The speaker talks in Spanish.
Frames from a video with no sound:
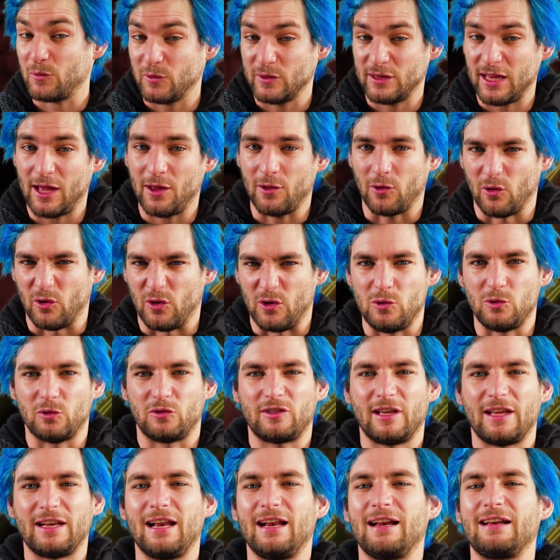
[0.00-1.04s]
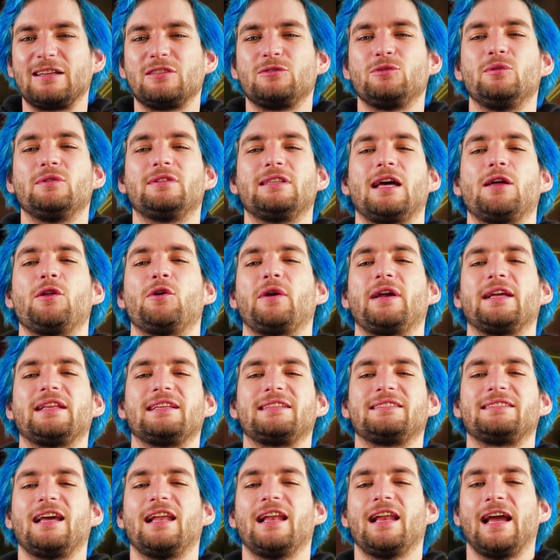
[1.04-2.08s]
un dado y usar el resultado que te
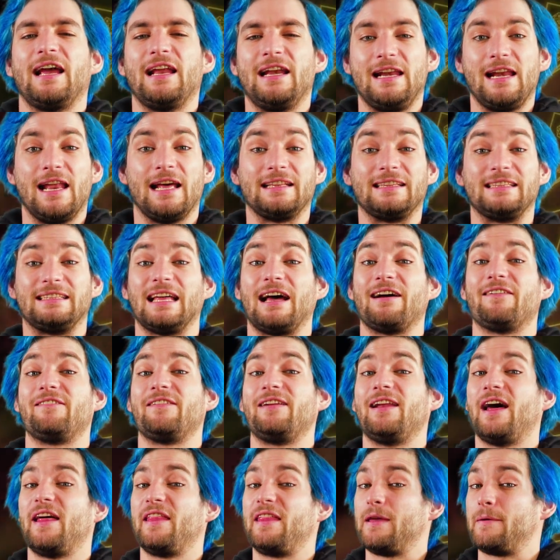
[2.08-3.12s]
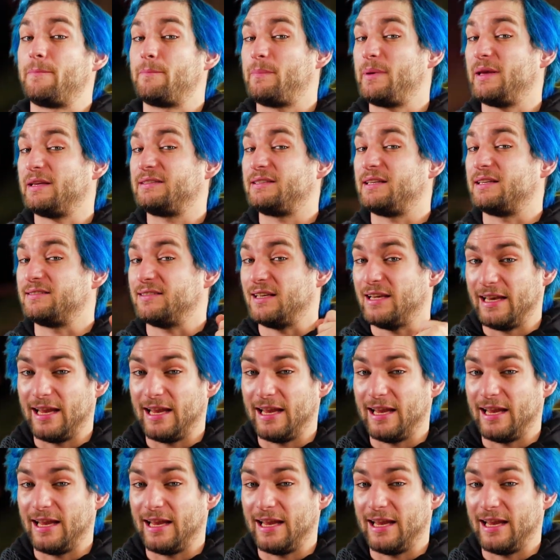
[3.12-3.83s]
salga en la tabla de especies